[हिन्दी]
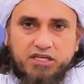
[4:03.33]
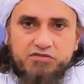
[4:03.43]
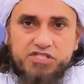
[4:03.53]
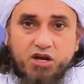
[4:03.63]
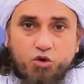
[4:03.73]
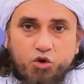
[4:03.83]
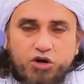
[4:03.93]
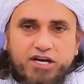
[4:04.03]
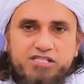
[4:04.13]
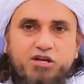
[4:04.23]
की तरफ से
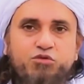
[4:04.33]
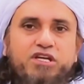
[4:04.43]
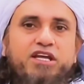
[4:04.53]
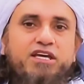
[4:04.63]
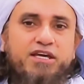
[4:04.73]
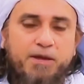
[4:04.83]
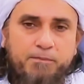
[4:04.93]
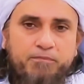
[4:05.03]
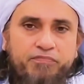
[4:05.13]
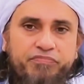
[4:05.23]
रोकना ज़रूरी नहीं है
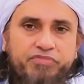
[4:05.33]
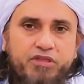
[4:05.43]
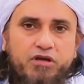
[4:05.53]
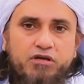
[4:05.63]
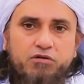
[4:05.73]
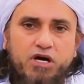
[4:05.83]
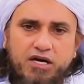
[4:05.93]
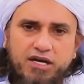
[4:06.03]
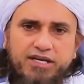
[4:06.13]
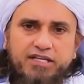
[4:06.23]

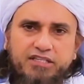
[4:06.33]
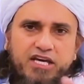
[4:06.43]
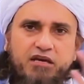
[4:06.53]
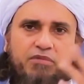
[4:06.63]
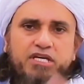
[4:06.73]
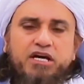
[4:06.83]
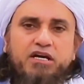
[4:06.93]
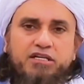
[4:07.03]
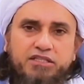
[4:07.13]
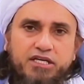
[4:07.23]
अकल कहती है कि भाई ये
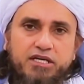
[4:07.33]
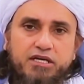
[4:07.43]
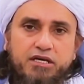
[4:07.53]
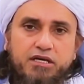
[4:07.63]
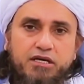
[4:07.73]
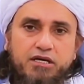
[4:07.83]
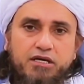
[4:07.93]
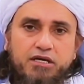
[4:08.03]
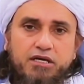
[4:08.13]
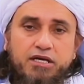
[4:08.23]
गलत है
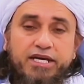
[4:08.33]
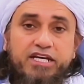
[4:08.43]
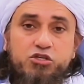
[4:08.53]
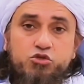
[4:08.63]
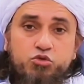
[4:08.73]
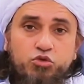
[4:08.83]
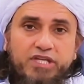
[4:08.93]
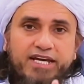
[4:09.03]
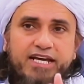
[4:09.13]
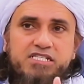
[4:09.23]
लेकिन
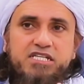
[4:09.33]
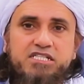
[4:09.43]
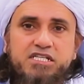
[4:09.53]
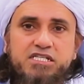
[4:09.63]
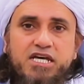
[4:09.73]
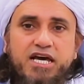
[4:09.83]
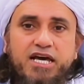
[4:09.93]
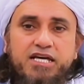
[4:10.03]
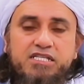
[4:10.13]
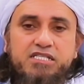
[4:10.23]
सूद एक ऐसी चीज़
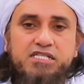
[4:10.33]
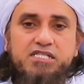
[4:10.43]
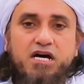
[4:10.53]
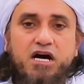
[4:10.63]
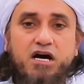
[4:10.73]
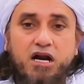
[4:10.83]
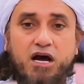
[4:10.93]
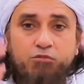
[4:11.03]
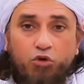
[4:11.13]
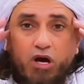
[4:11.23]
है जिसका
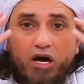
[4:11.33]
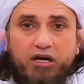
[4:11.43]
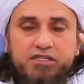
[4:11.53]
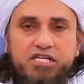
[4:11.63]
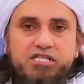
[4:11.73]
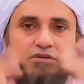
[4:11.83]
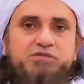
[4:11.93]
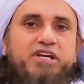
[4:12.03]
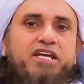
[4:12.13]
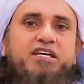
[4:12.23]
हराम होना अकल से
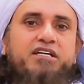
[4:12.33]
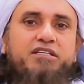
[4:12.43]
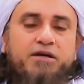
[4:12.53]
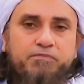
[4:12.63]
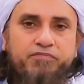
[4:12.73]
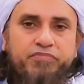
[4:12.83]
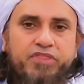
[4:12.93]
समझ में नहीं आता